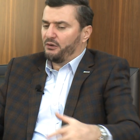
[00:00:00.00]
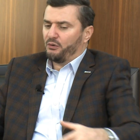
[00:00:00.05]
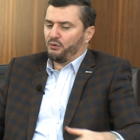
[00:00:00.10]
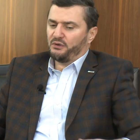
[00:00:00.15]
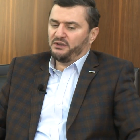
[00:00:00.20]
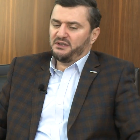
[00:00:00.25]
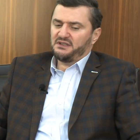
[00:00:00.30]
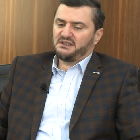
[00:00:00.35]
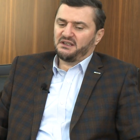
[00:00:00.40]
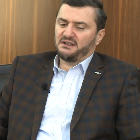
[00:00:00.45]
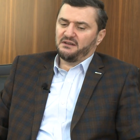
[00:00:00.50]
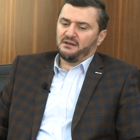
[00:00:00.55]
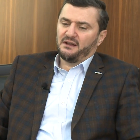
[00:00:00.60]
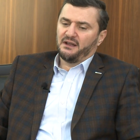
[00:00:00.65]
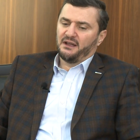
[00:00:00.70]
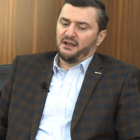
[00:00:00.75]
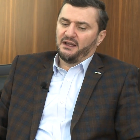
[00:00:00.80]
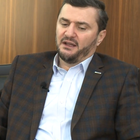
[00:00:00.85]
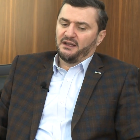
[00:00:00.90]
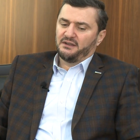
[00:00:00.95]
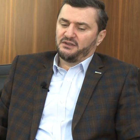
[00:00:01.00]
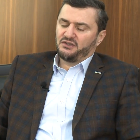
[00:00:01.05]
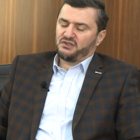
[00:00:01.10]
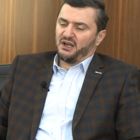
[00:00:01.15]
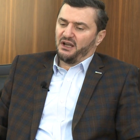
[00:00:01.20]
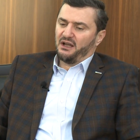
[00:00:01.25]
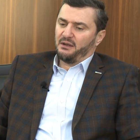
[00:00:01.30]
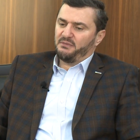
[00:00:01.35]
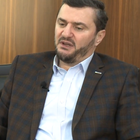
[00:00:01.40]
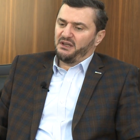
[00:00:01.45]
Onun için
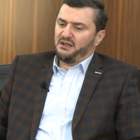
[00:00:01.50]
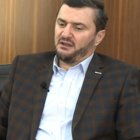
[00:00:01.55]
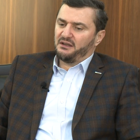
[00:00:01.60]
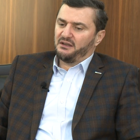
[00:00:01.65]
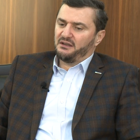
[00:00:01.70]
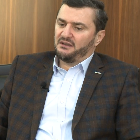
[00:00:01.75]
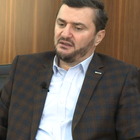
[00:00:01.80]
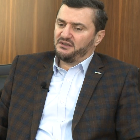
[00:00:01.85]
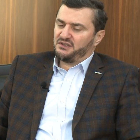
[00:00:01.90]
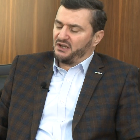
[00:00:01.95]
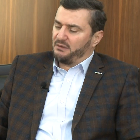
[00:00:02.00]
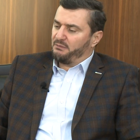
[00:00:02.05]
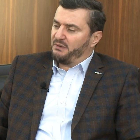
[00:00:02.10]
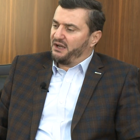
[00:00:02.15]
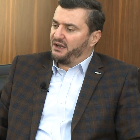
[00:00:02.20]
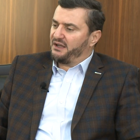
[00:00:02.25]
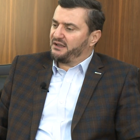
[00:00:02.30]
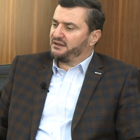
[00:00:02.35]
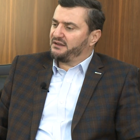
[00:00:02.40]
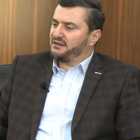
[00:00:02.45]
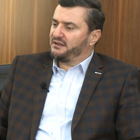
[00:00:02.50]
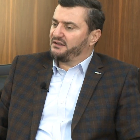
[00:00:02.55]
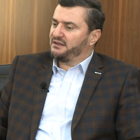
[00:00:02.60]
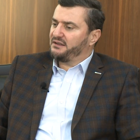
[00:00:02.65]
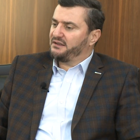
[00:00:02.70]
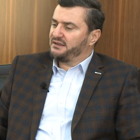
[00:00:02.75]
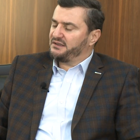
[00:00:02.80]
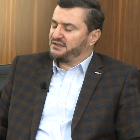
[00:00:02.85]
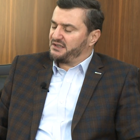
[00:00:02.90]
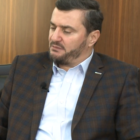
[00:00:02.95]
cami, cemaat,
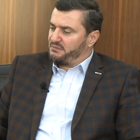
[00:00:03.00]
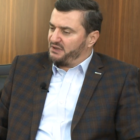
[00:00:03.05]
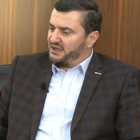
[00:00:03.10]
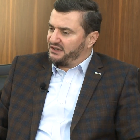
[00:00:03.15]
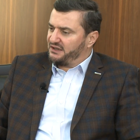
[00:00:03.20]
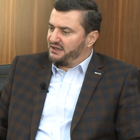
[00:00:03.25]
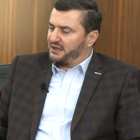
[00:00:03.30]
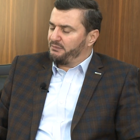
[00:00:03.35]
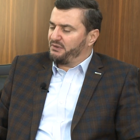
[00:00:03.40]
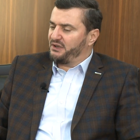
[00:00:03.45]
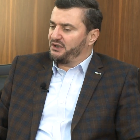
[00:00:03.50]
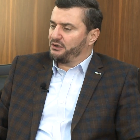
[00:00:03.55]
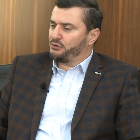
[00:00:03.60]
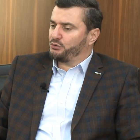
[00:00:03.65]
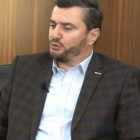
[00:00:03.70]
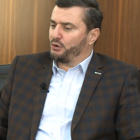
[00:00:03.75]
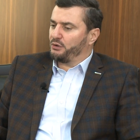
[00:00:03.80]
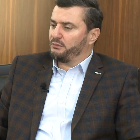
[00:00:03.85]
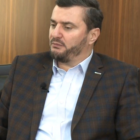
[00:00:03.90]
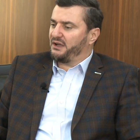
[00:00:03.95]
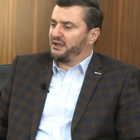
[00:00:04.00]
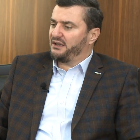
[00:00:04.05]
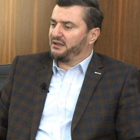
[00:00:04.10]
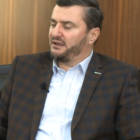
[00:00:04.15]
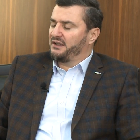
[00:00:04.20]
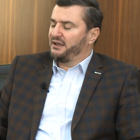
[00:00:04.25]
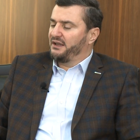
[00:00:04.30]
cemiyetle birlikte olma,